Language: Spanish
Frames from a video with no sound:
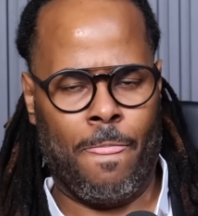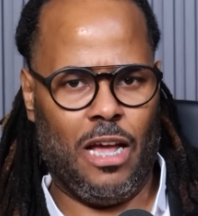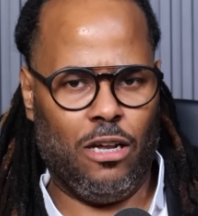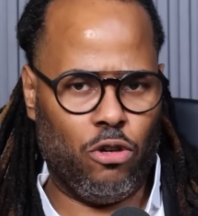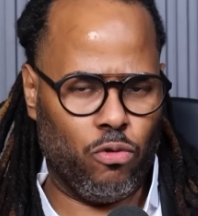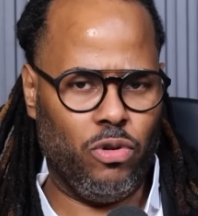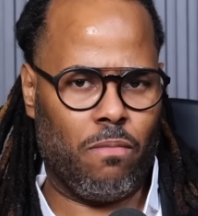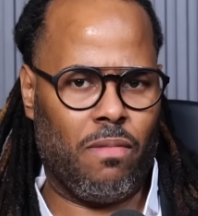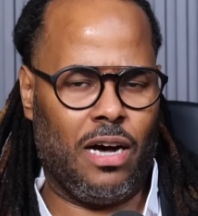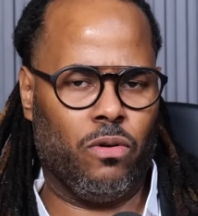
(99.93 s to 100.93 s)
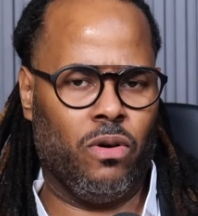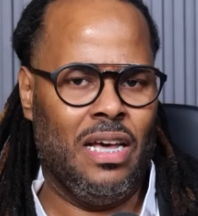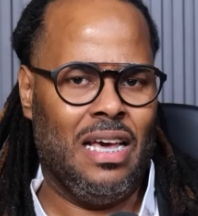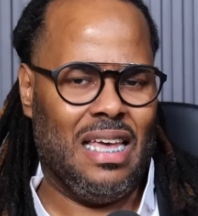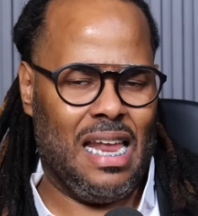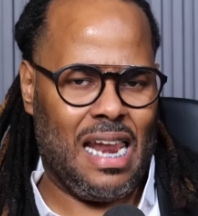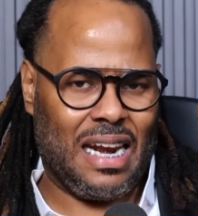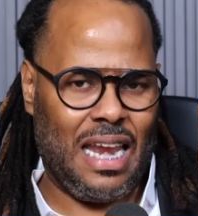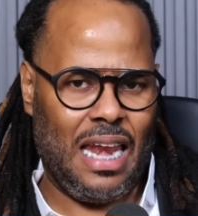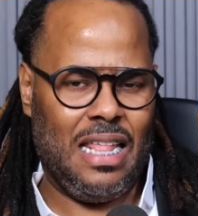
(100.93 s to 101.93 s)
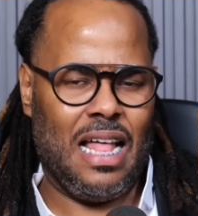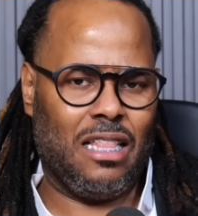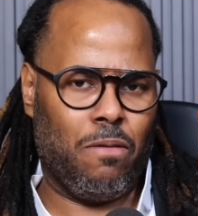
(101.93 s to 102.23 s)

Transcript: en su llamado y en la realidad